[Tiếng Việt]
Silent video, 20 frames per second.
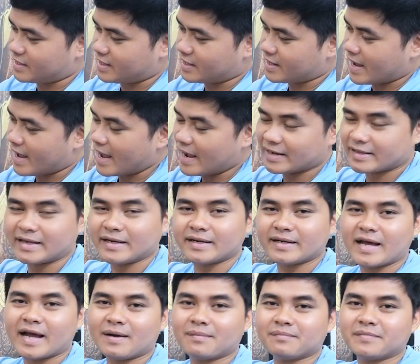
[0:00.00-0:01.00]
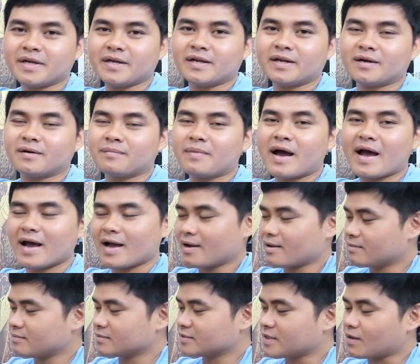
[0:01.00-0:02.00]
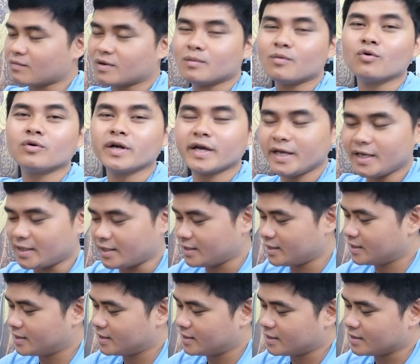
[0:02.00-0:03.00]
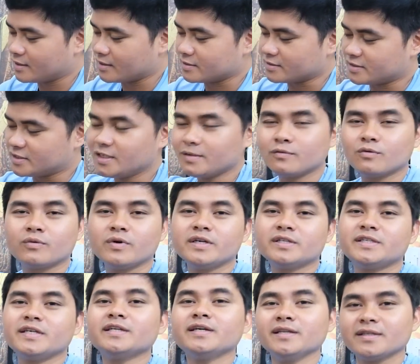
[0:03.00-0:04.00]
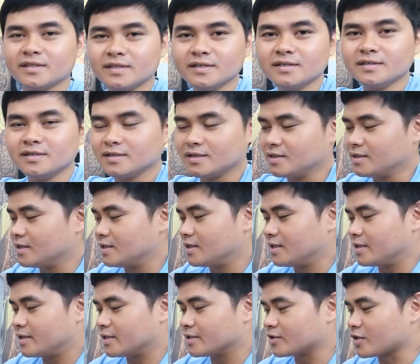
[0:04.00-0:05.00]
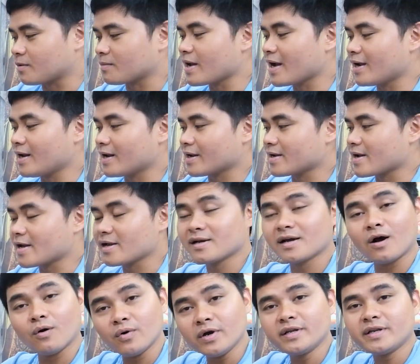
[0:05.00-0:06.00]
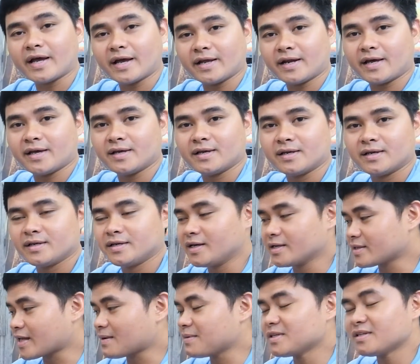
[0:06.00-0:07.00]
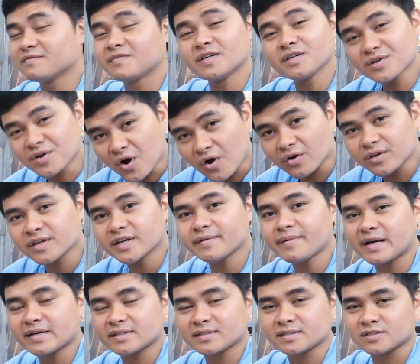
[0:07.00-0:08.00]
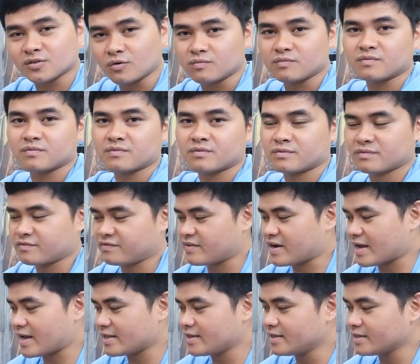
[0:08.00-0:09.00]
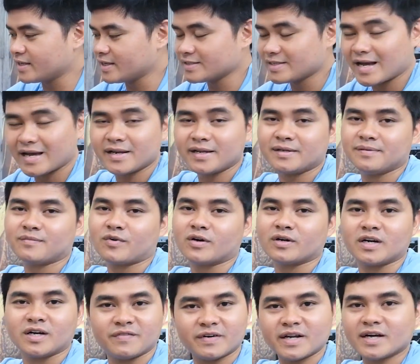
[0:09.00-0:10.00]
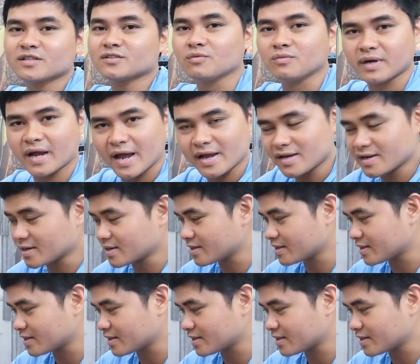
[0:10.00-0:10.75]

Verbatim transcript: 2 thanh RAM DDR3, tổng là 4GB, chip Q9004. Tóm lại là cái cấu hình này này, hiện tại bây giờ vẫn có những cái bạn dùng, và những cái gia đình mọi người vẫn đang dùng cái